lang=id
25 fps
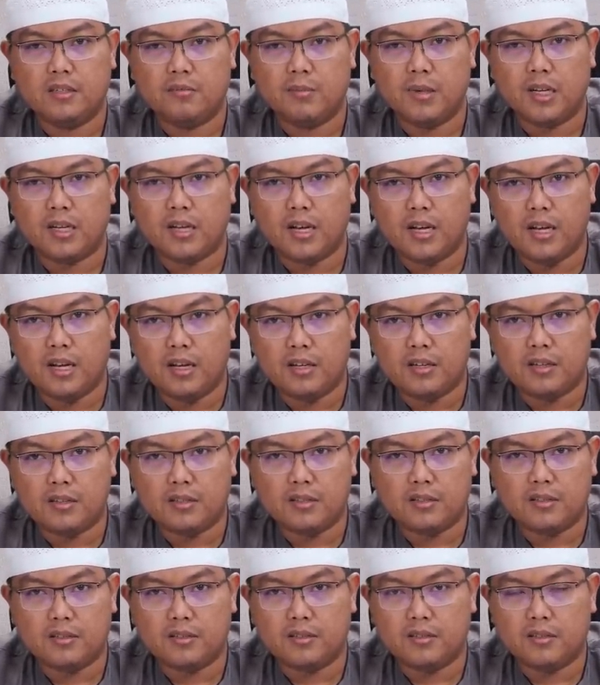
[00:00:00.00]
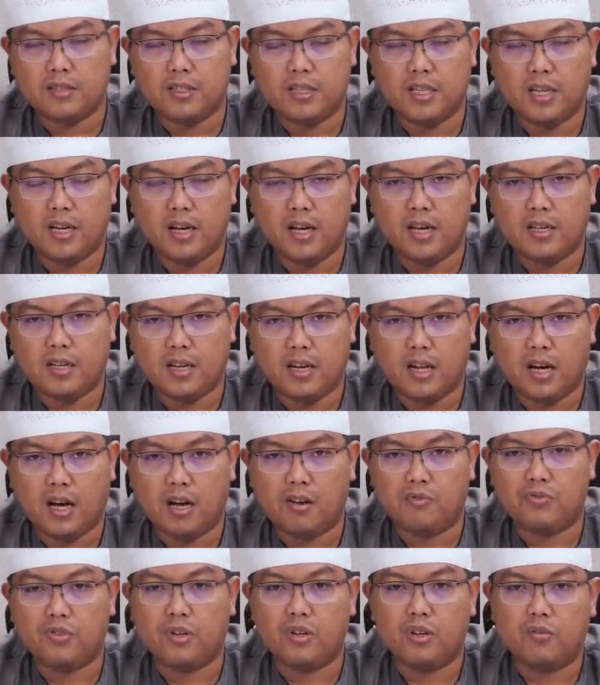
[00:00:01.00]
Maka dia adalah
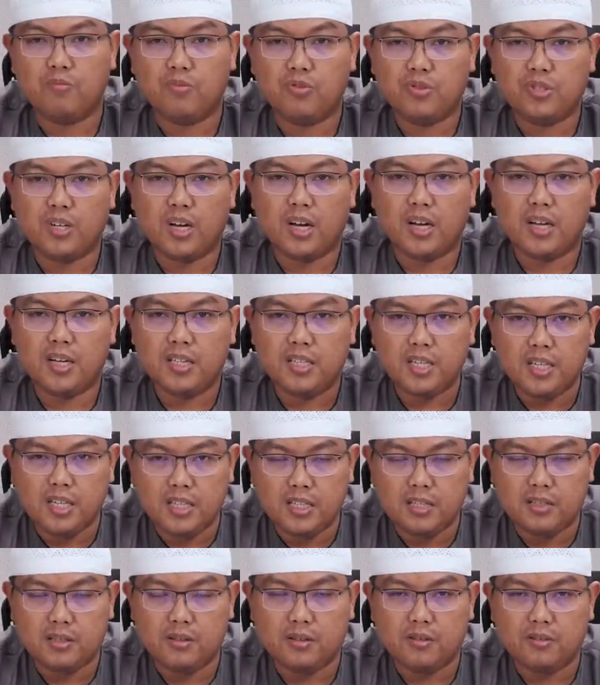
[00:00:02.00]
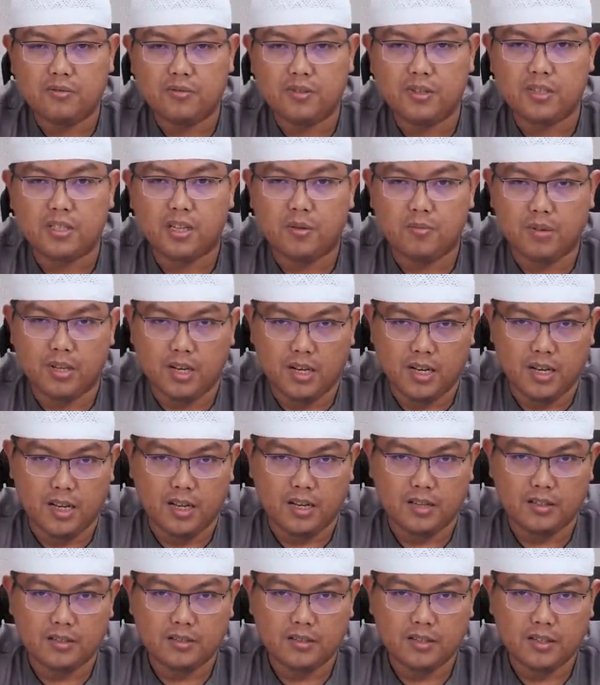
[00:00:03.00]
afdhalul mujahidin fi
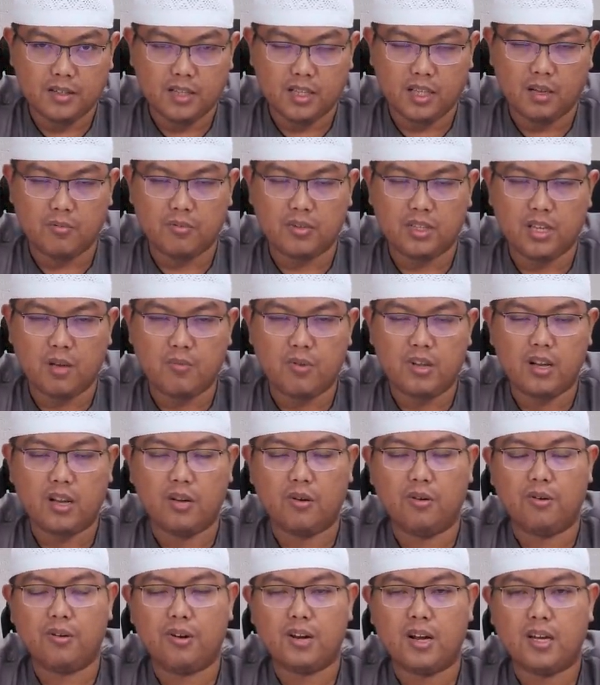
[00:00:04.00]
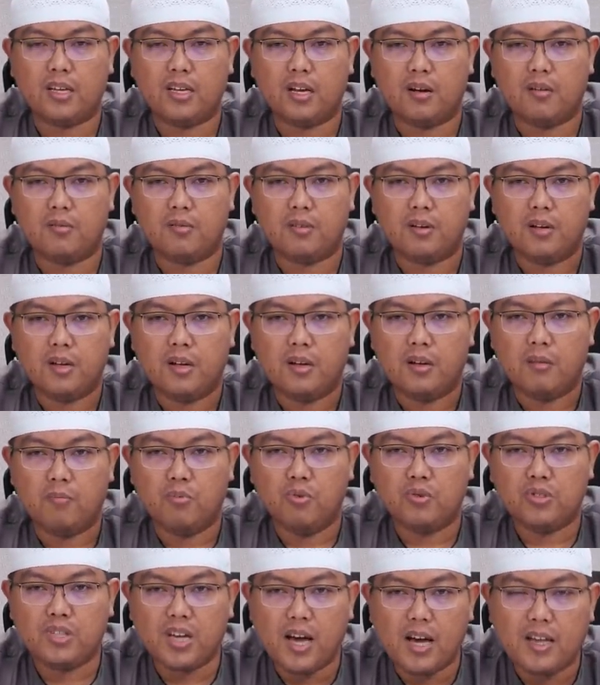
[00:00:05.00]
sabilillah. Kata Ibnu Taimiyah adalah orang yang
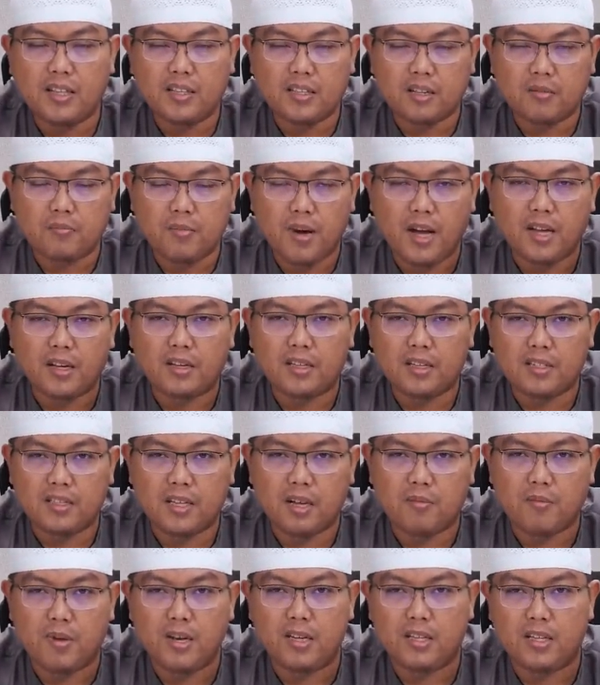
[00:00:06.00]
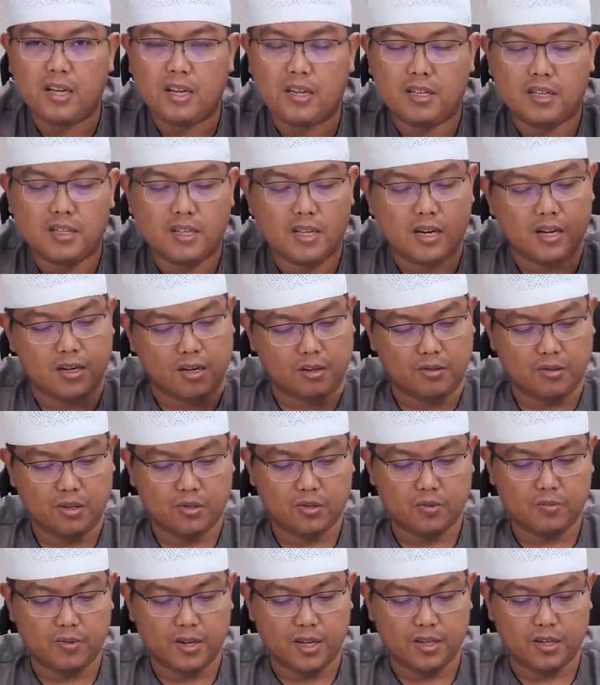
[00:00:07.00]
mujahid terbaik di zamannya di jalan
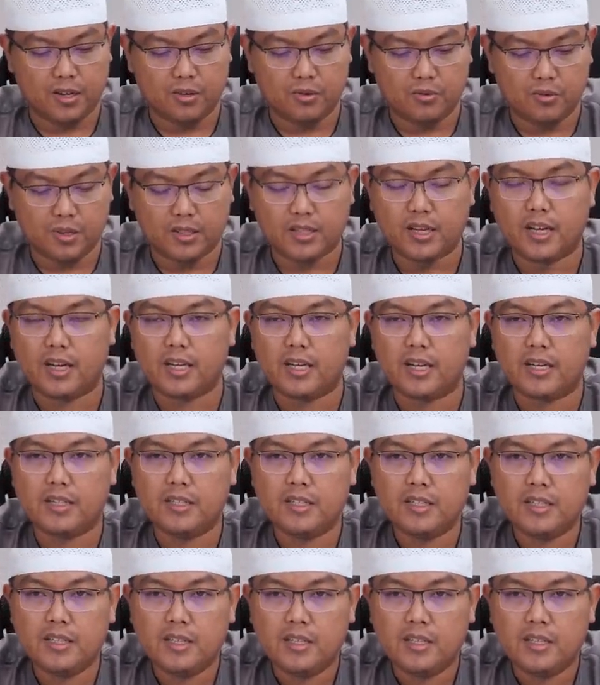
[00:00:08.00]
Allah Subhanahu wa taala.